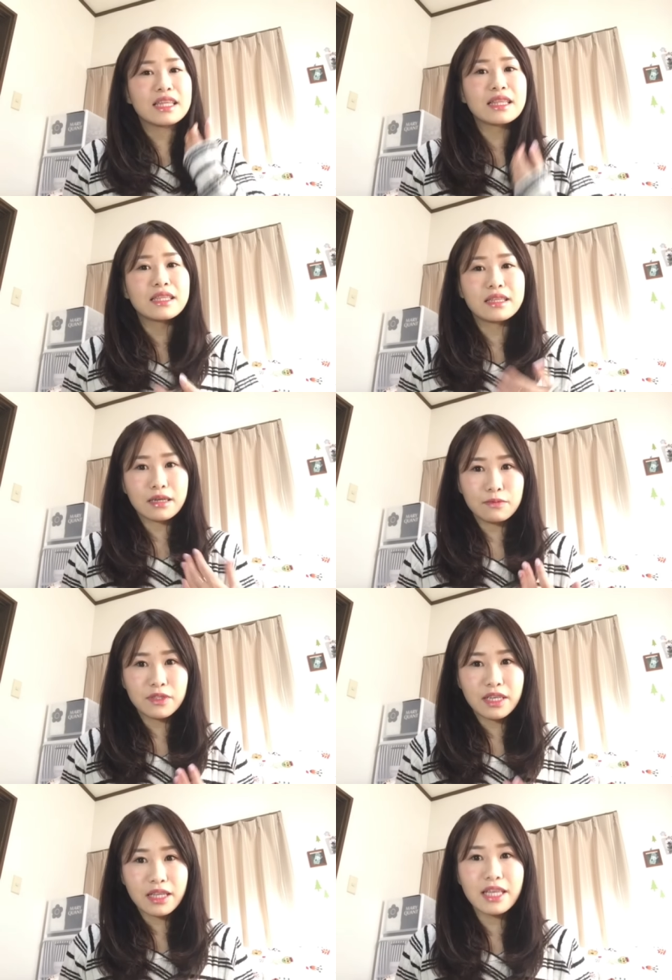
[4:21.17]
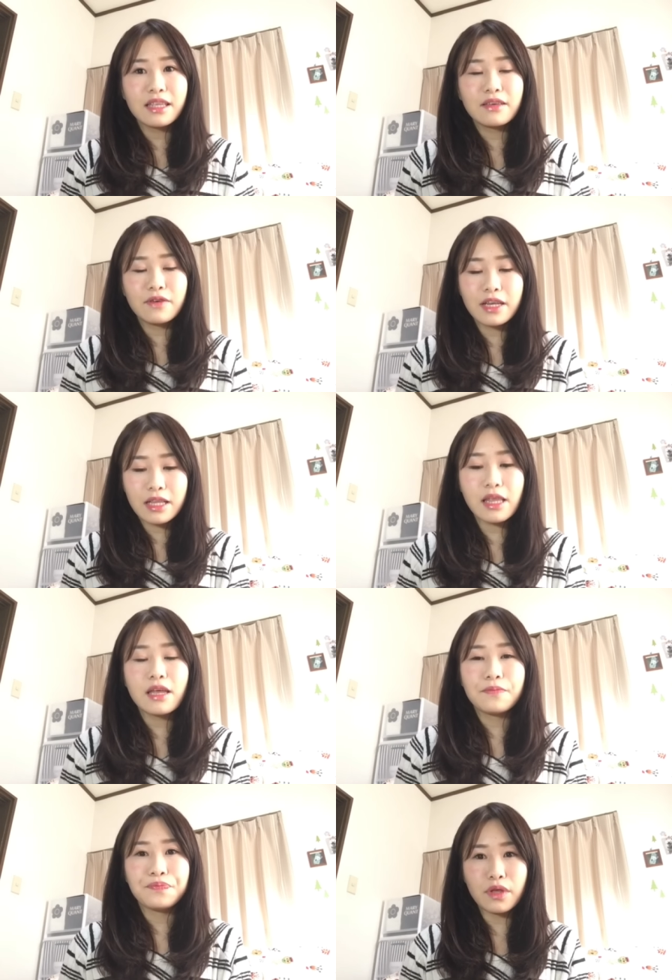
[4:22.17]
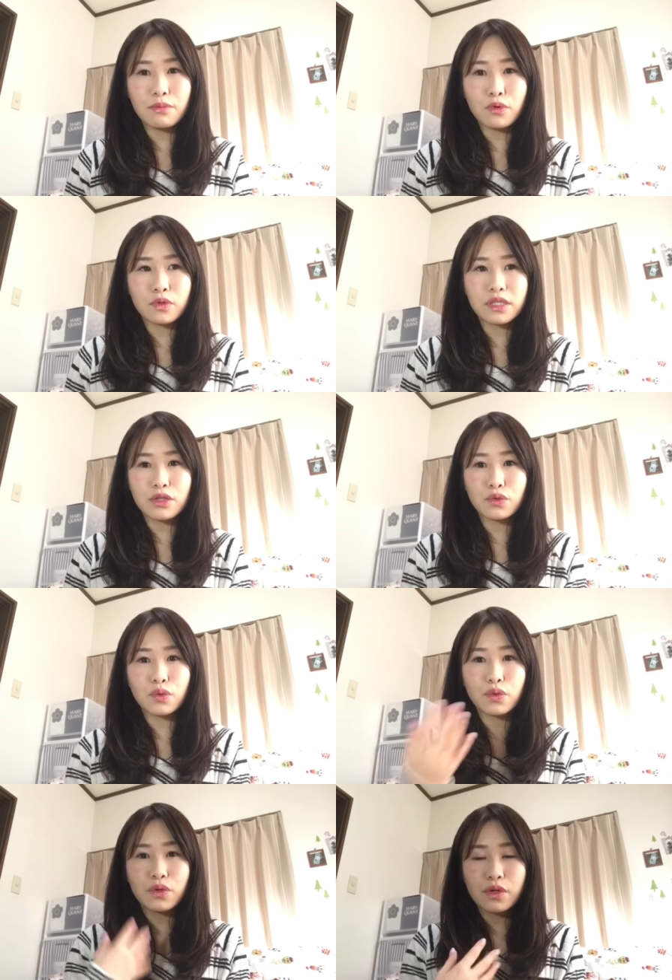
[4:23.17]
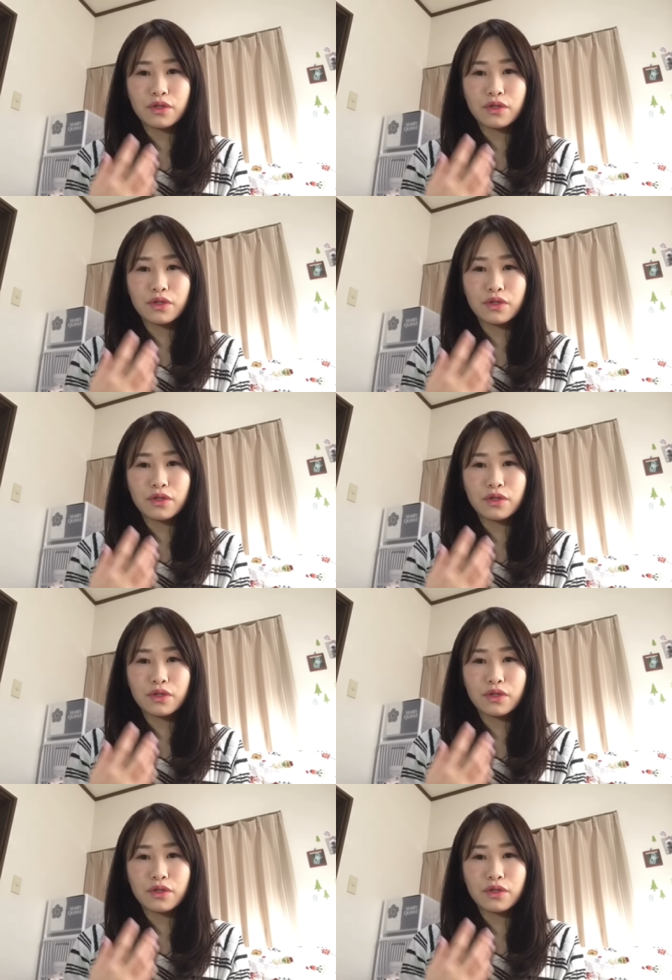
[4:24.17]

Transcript: なってたかもしれないって言われてでもちゃんと